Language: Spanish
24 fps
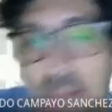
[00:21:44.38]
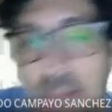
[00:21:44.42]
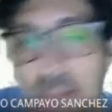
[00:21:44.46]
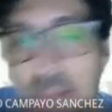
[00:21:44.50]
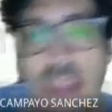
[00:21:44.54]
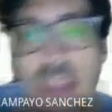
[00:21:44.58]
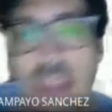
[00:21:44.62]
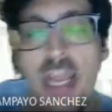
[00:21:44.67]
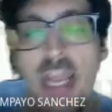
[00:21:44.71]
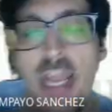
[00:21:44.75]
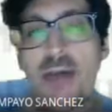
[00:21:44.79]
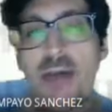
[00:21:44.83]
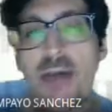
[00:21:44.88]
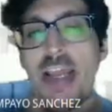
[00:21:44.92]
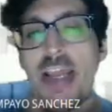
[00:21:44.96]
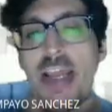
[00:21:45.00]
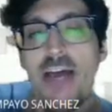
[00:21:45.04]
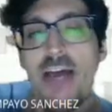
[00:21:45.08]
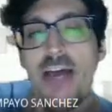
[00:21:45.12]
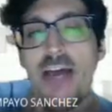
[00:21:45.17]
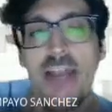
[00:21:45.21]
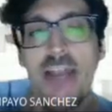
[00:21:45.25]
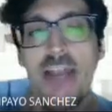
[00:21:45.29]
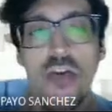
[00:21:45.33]
la
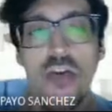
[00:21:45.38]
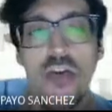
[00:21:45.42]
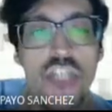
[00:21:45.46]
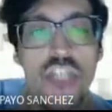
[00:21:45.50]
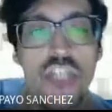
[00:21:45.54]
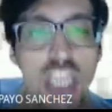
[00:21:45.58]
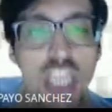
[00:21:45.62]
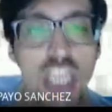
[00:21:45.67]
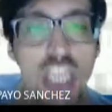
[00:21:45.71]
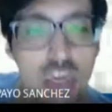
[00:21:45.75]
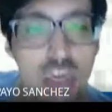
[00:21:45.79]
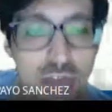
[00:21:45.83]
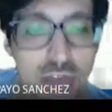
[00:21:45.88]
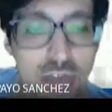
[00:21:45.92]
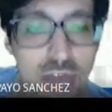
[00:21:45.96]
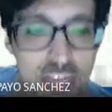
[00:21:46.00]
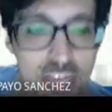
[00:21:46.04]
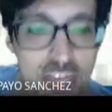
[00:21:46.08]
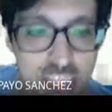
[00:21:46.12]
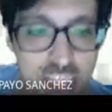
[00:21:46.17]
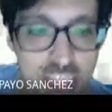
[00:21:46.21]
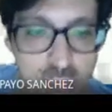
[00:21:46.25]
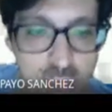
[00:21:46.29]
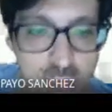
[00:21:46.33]
variable no sigue una
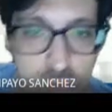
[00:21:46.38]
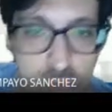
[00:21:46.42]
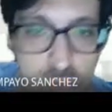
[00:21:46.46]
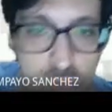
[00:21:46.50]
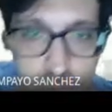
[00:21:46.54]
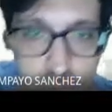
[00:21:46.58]
distribución